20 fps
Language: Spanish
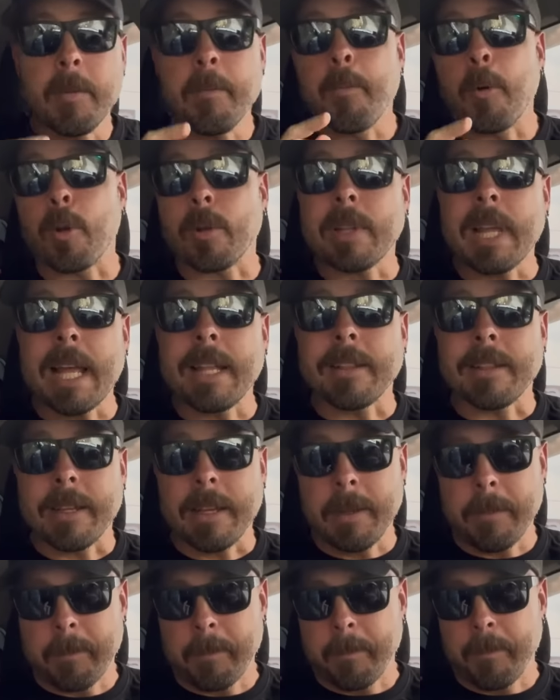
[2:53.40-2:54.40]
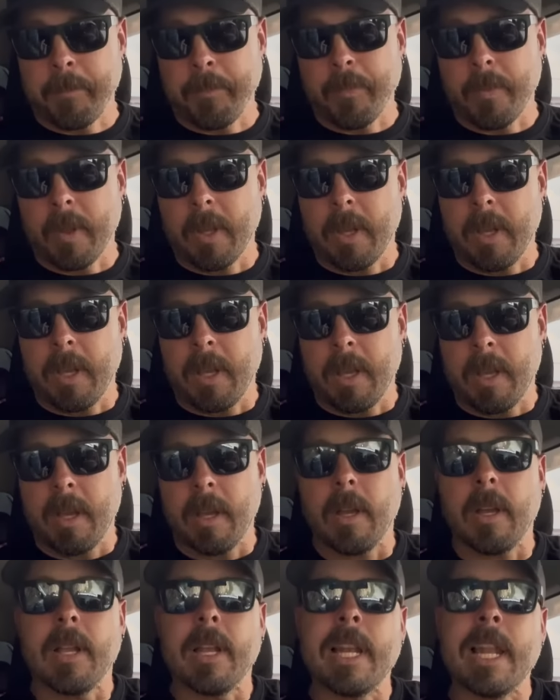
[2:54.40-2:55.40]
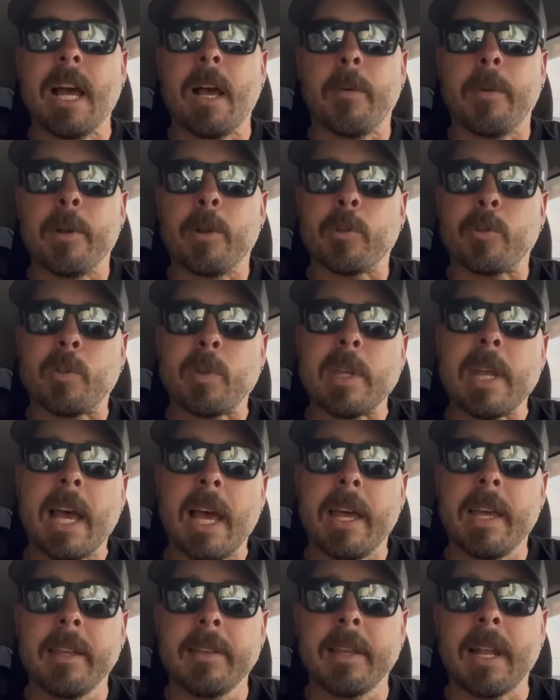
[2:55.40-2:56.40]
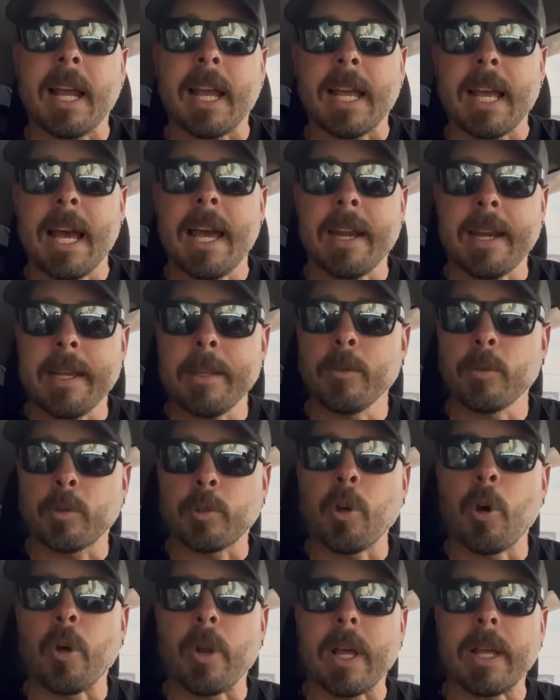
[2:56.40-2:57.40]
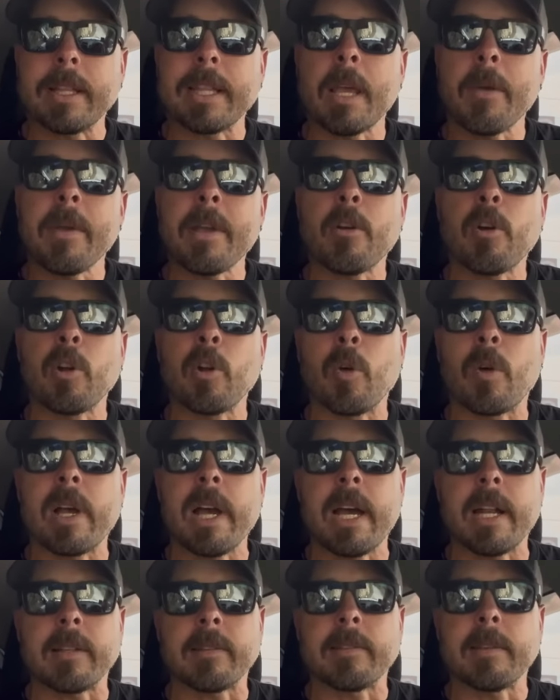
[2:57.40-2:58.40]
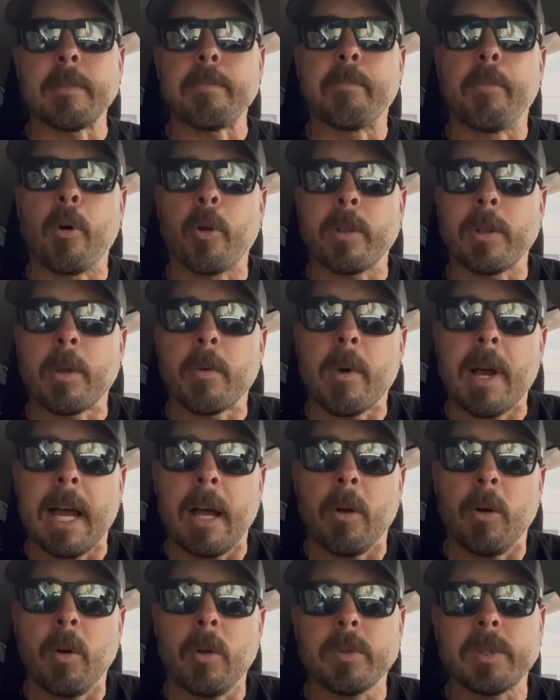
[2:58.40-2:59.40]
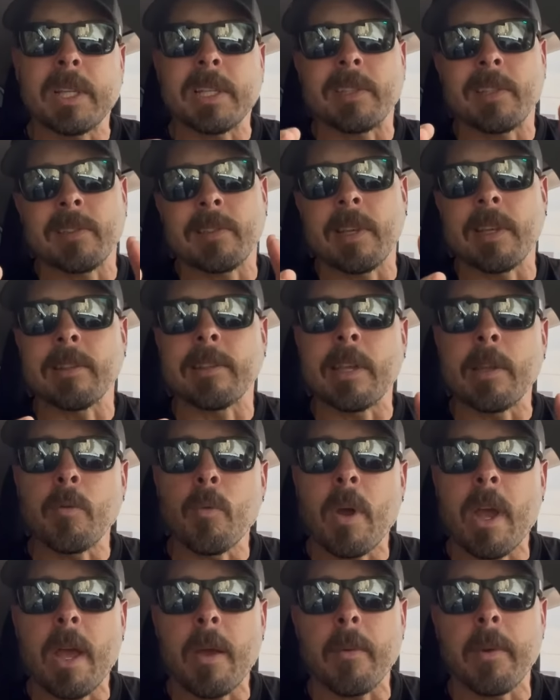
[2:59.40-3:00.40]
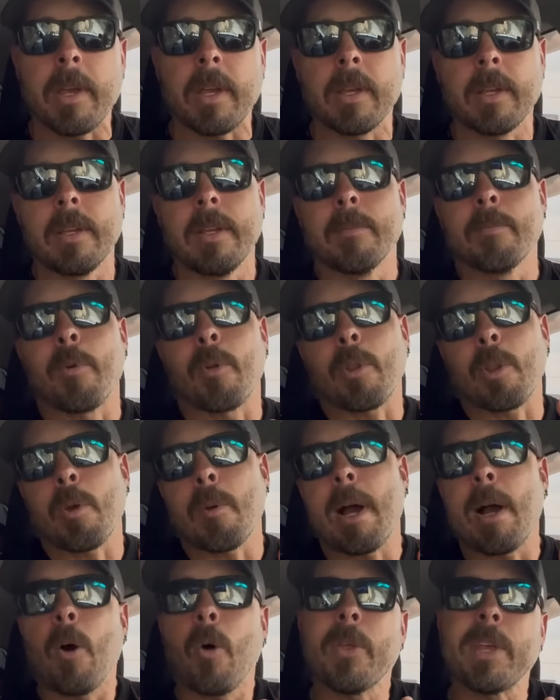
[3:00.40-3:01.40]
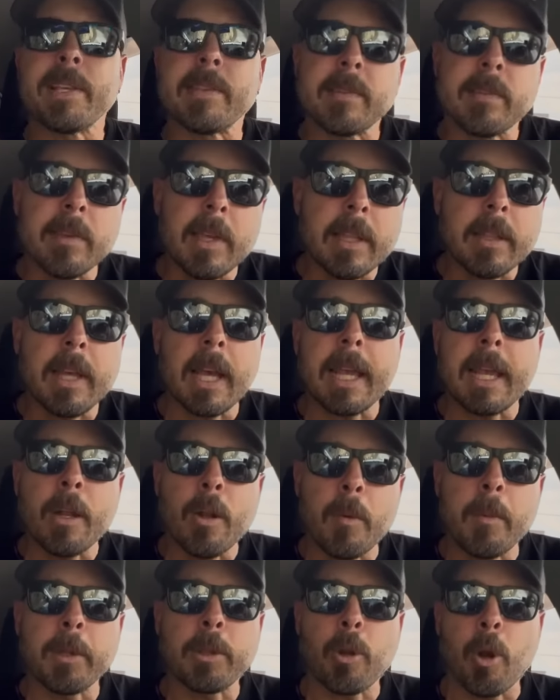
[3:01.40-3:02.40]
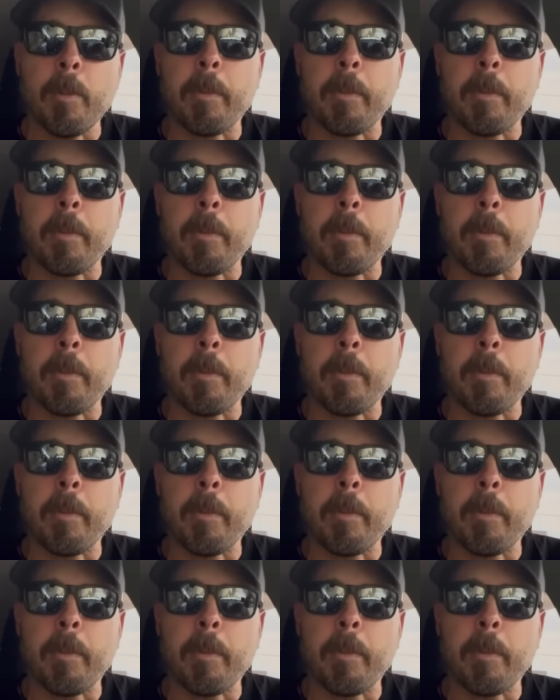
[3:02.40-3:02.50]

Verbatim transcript: importante, las velocidades de la caja reductora deben colocarse por debajo de 69, por debajo de 60 kilómetros